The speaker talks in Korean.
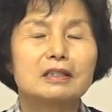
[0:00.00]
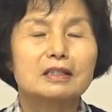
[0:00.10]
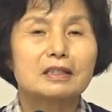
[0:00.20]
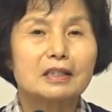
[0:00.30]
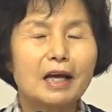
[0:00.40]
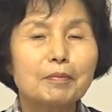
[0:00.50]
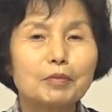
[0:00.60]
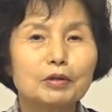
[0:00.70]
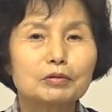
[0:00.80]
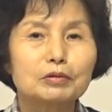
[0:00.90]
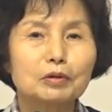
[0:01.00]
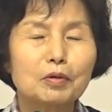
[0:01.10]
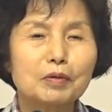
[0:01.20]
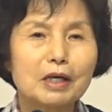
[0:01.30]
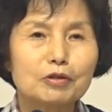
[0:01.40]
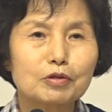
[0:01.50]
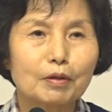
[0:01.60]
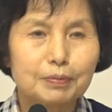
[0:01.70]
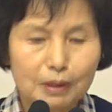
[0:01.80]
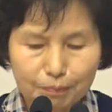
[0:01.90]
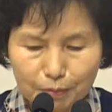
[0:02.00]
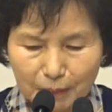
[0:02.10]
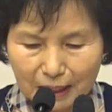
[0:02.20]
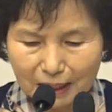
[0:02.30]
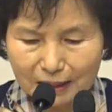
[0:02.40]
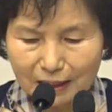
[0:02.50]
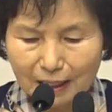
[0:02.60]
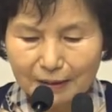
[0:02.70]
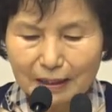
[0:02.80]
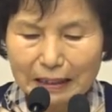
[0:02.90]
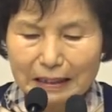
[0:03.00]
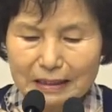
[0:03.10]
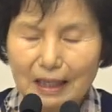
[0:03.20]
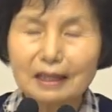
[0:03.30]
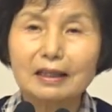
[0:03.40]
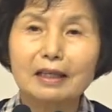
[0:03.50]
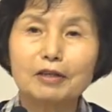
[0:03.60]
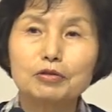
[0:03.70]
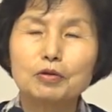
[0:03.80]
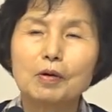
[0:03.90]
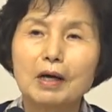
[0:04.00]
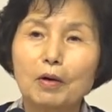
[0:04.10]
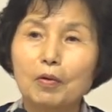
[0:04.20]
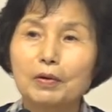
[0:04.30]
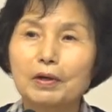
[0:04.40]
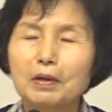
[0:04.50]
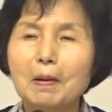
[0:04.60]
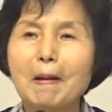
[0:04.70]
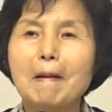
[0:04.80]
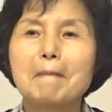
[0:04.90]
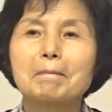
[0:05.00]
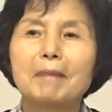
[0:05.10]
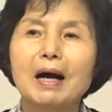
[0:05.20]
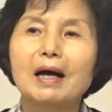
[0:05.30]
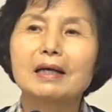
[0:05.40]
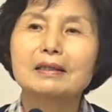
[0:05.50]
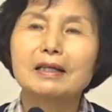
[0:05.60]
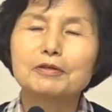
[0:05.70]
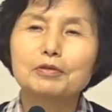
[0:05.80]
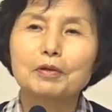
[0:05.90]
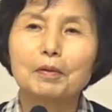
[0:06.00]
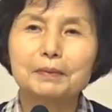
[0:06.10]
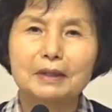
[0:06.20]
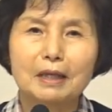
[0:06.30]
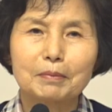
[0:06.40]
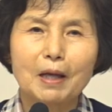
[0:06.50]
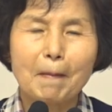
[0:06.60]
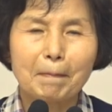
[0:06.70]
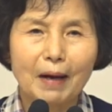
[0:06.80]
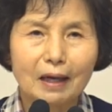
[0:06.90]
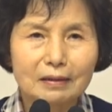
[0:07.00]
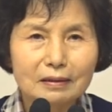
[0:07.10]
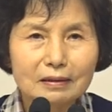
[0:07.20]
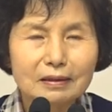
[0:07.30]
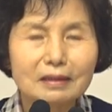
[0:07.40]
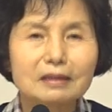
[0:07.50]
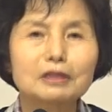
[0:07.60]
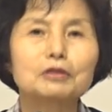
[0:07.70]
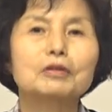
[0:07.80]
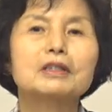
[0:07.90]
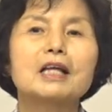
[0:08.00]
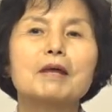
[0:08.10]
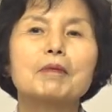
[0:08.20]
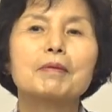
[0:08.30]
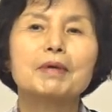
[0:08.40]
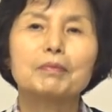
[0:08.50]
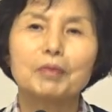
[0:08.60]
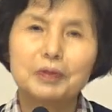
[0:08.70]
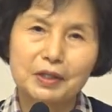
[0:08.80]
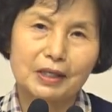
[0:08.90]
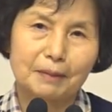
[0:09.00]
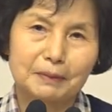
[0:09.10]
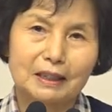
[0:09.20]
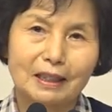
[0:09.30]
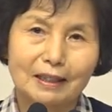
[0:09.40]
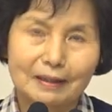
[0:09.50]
생명도 소유할 수 없을 뿐만 아니라 사단의 유혹과 공격을 막아낼 수 없기 때문에 반드시 그리스도를 내 마음에 모셔야 합니다.